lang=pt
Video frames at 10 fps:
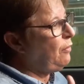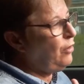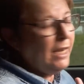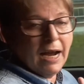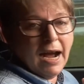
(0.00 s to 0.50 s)

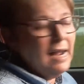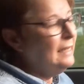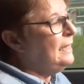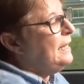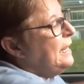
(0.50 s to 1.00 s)
ficar
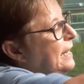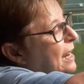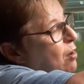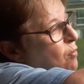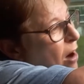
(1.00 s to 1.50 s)

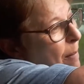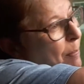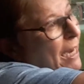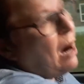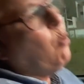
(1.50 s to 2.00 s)
não vai pegar o